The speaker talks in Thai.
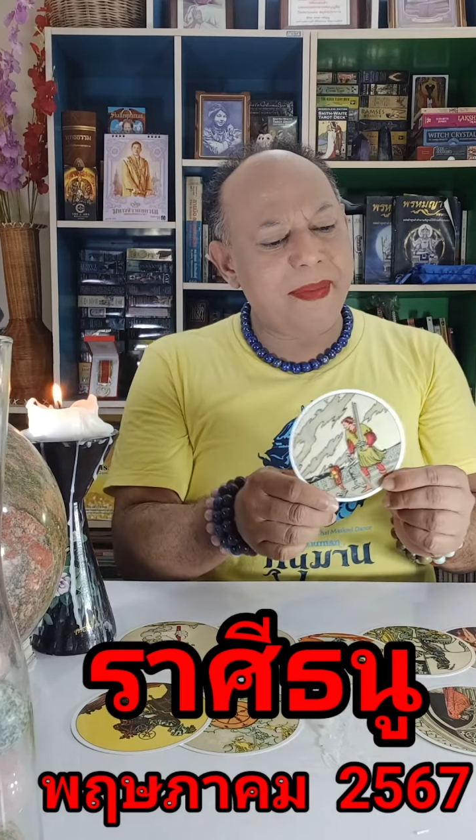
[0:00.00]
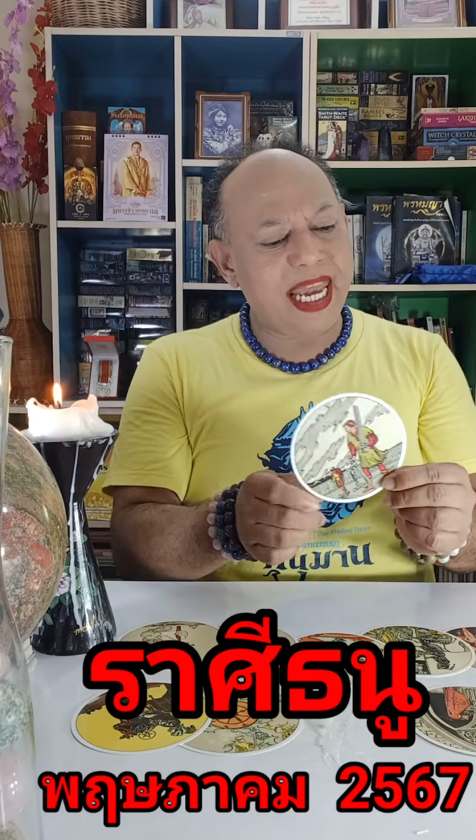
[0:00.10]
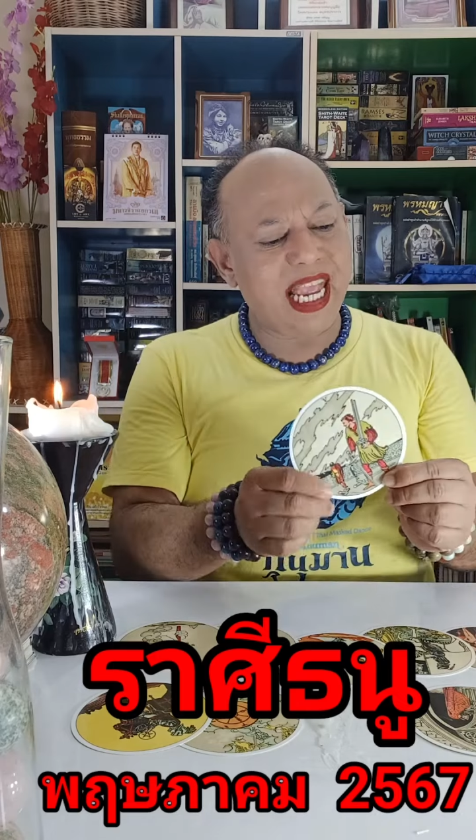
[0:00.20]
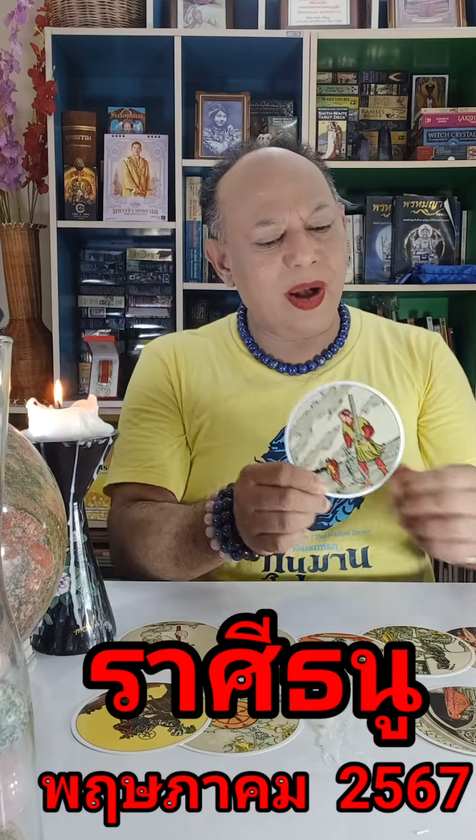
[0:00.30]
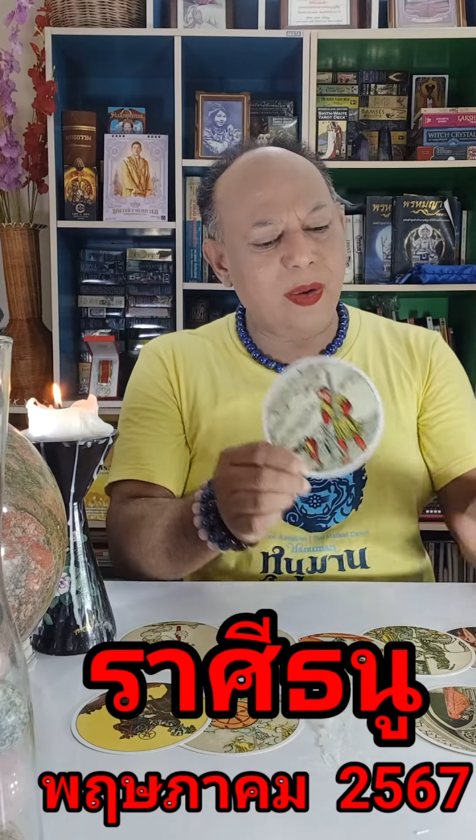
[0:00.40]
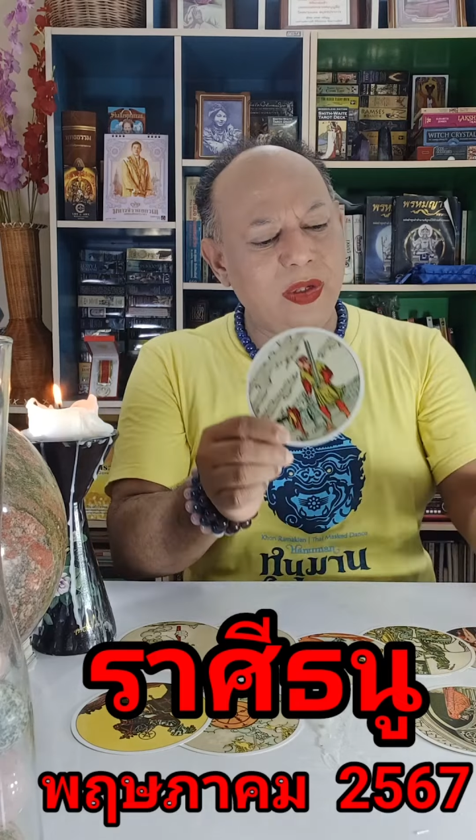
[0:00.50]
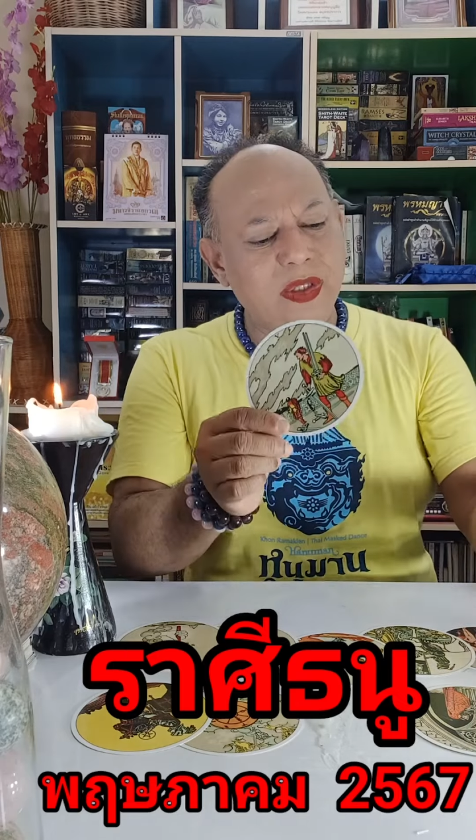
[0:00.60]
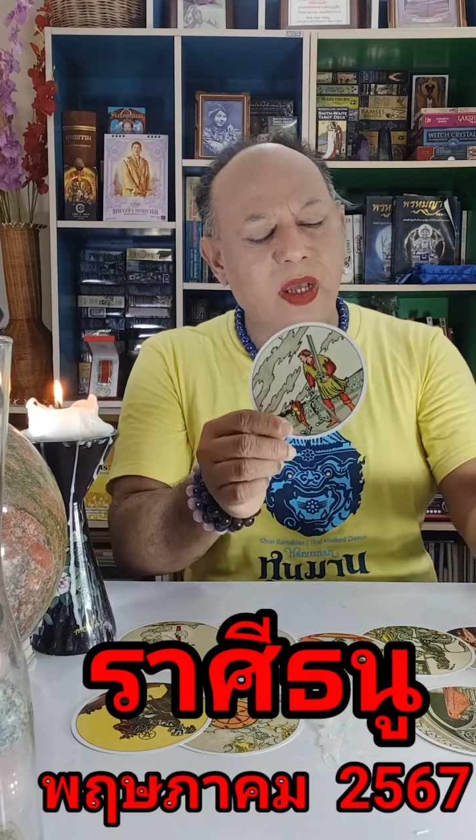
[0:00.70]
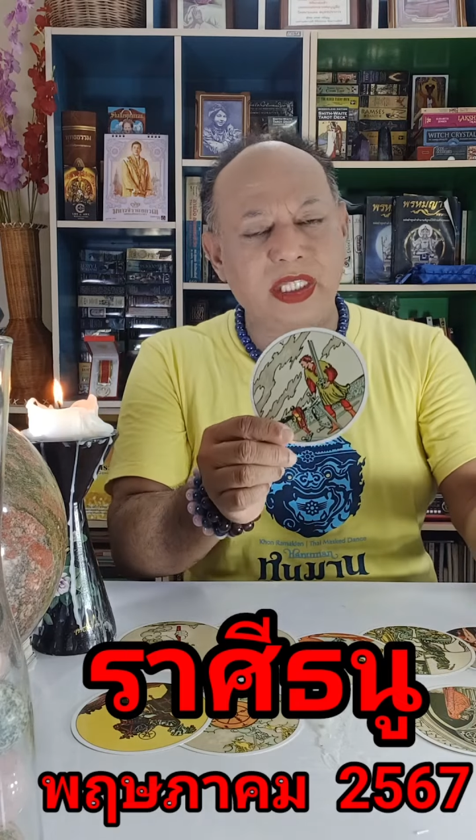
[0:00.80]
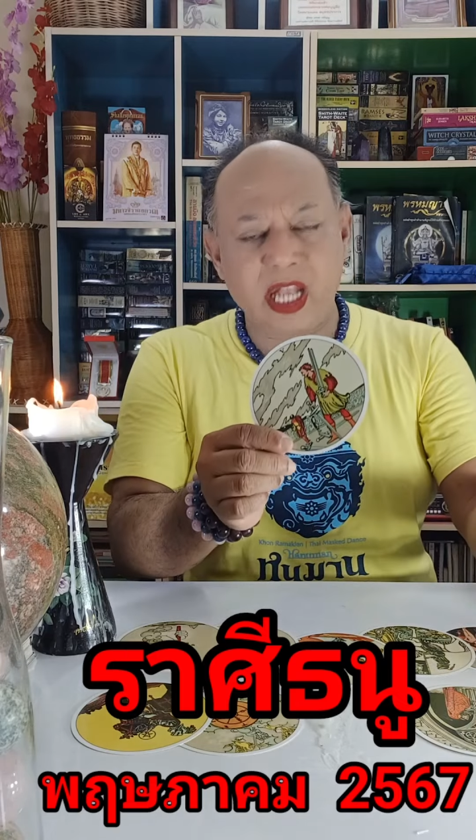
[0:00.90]
ใบนี้เขา
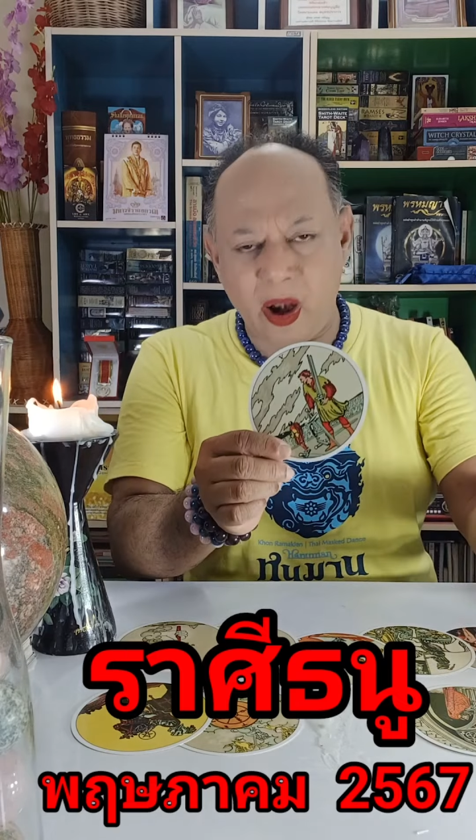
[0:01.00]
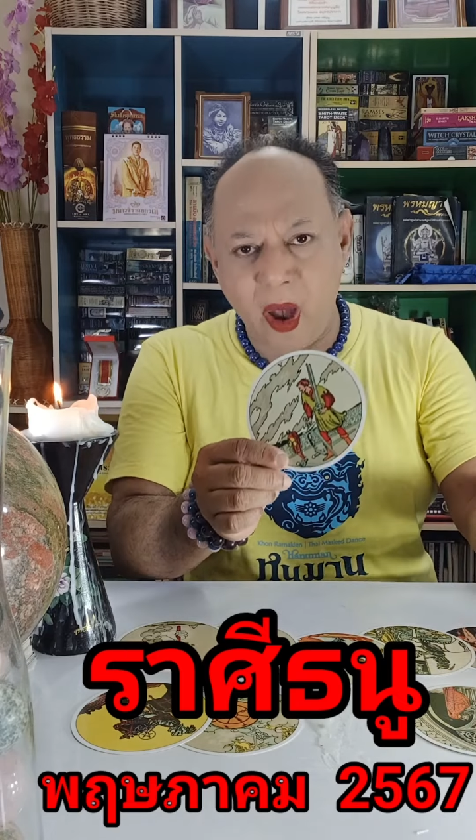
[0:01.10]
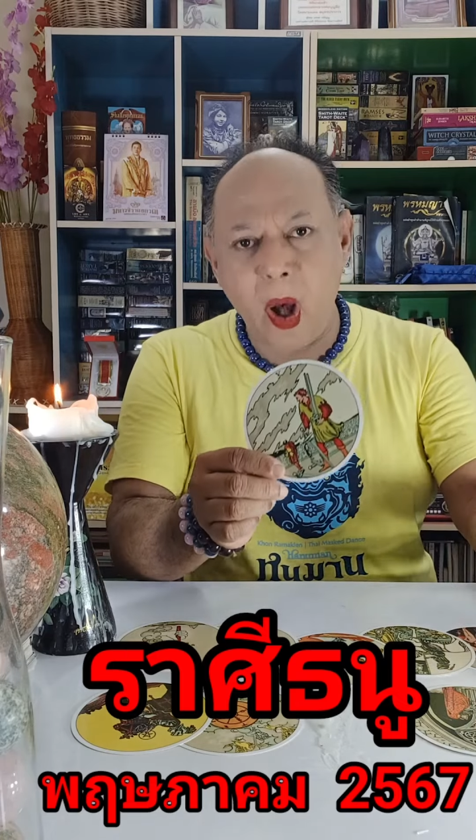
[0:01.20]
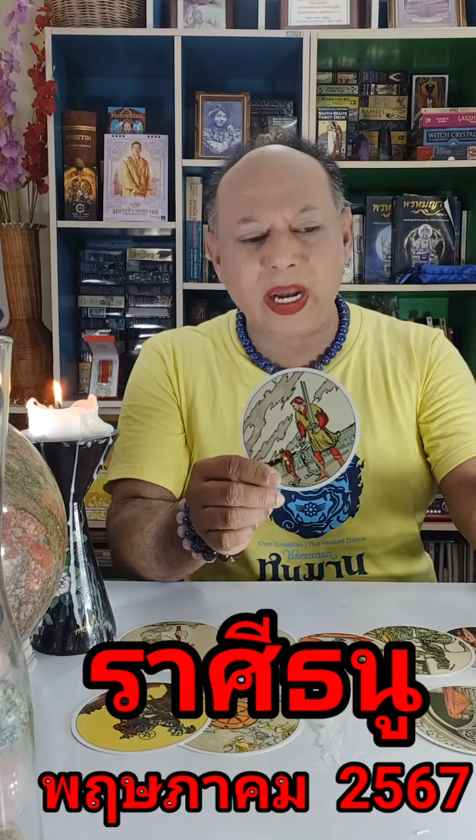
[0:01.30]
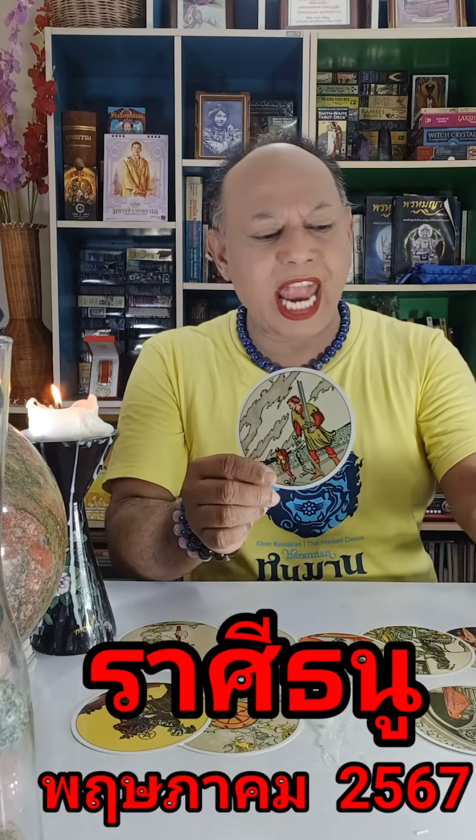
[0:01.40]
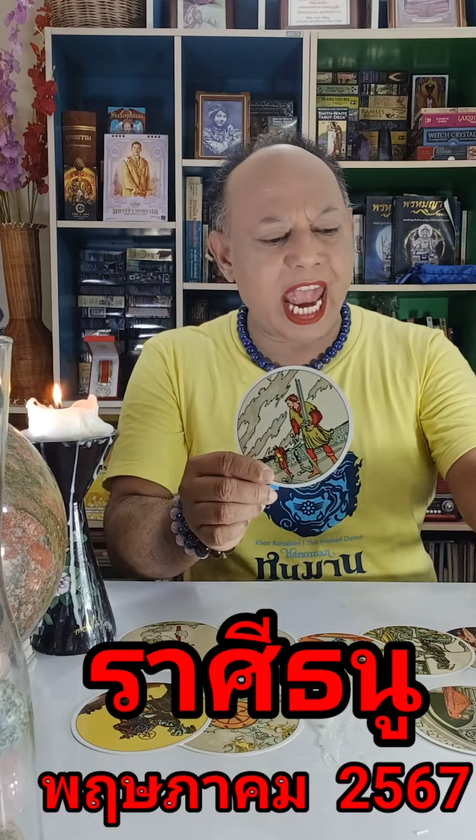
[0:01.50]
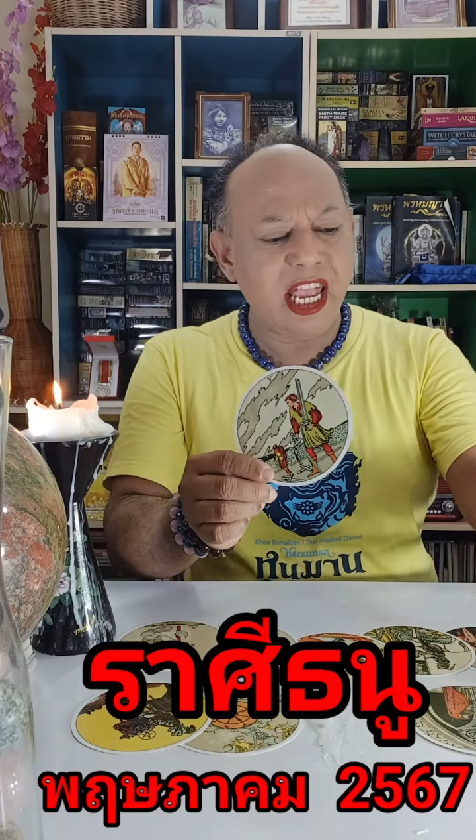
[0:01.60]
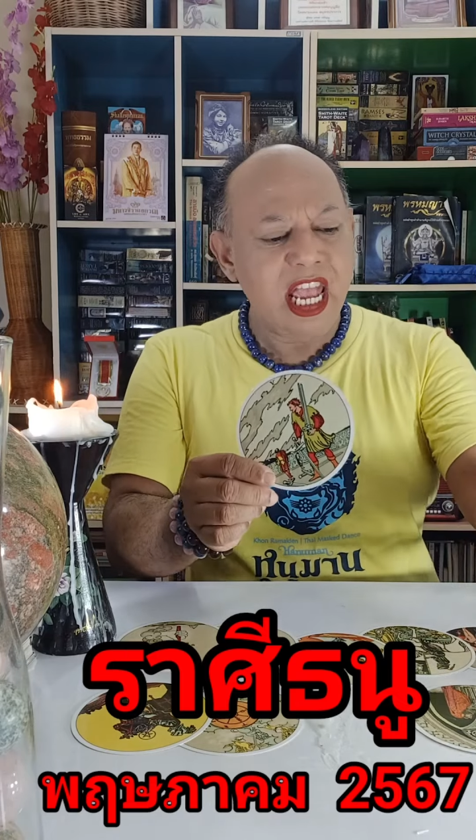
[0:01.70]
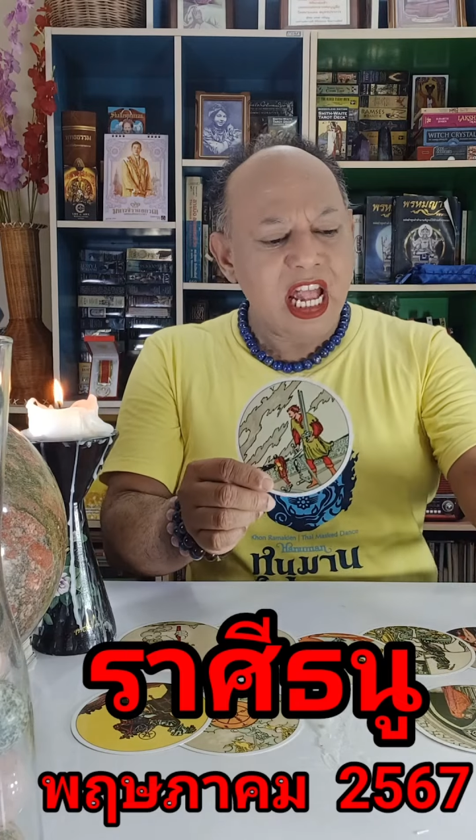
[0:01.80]
สอดคล้องนะ